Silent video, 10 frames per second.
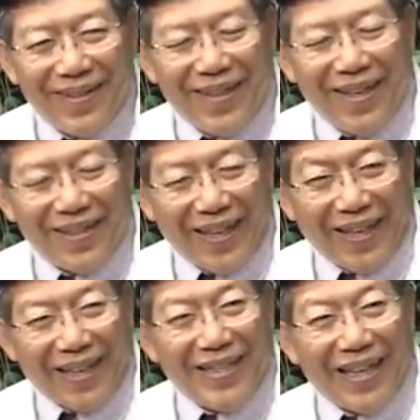第二点
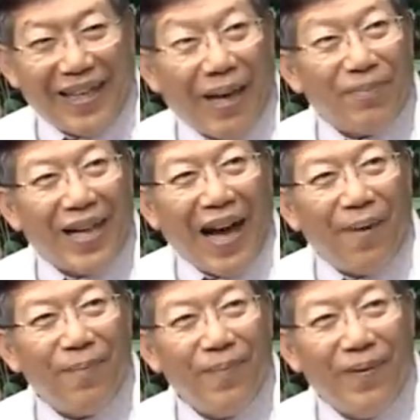来去加洋
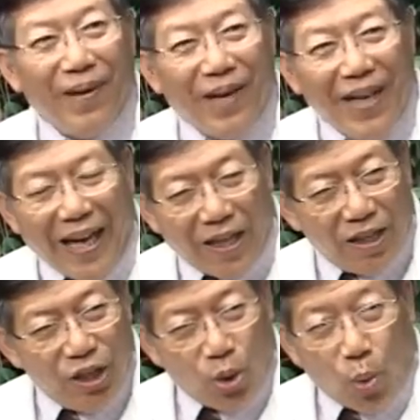茶，黑啊
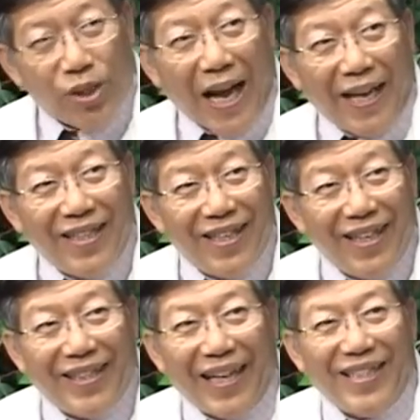油炸一
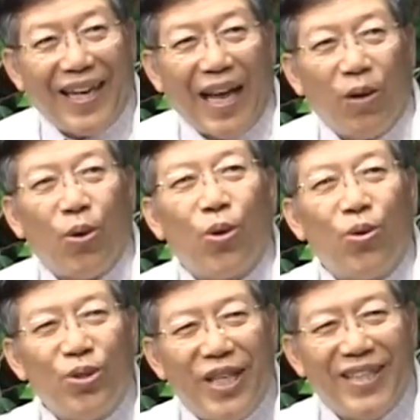一台车来，我拢
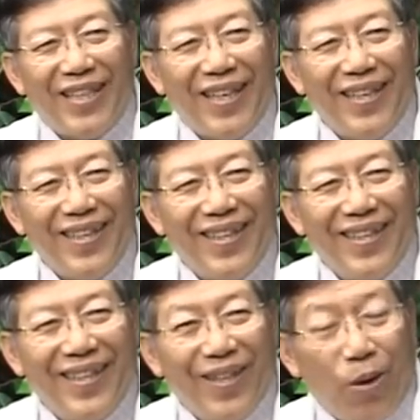讲谢谢，
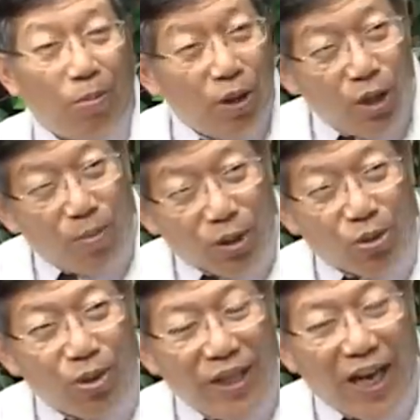我没有嘛
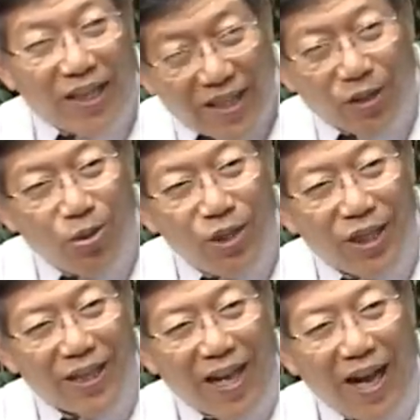做过炸炸春
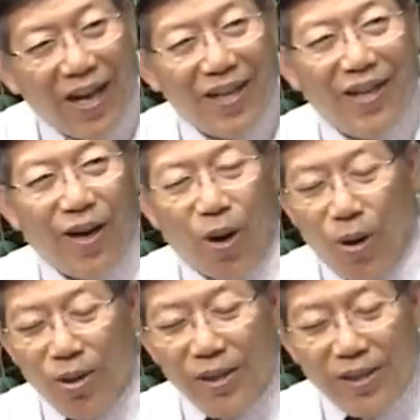卷呐，
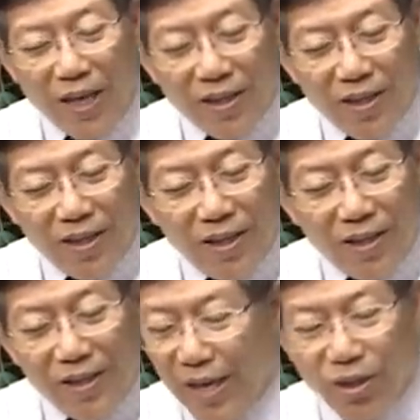吼炸
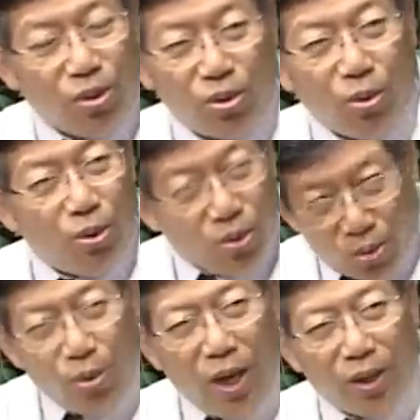炸所所有
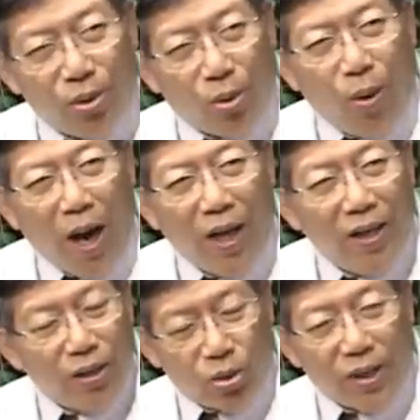都弄很多，啊，
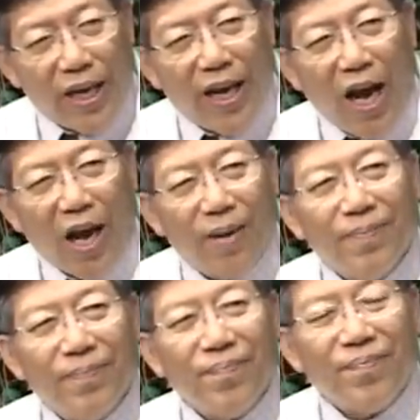做这些，啊。
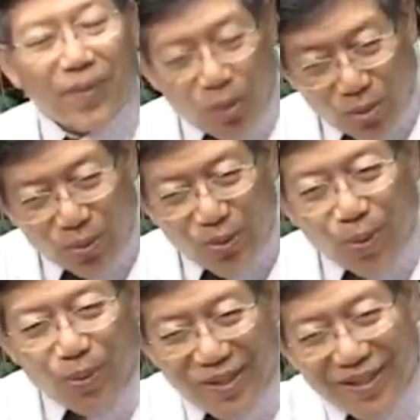我我说
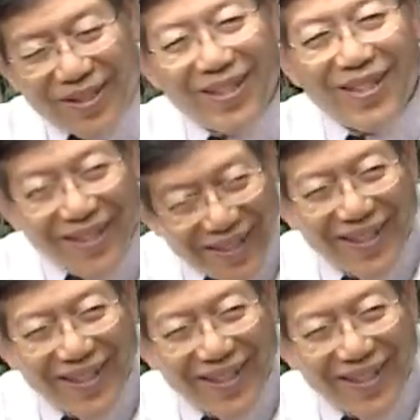我只吃